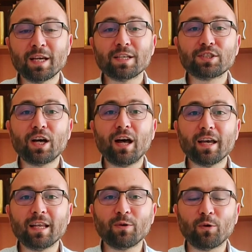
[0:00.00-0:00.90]

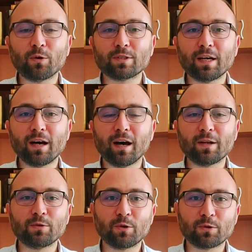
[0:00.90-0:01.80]
Cahilin orta
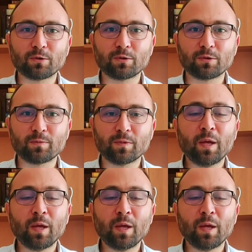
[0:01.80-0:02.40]
hali yoktur.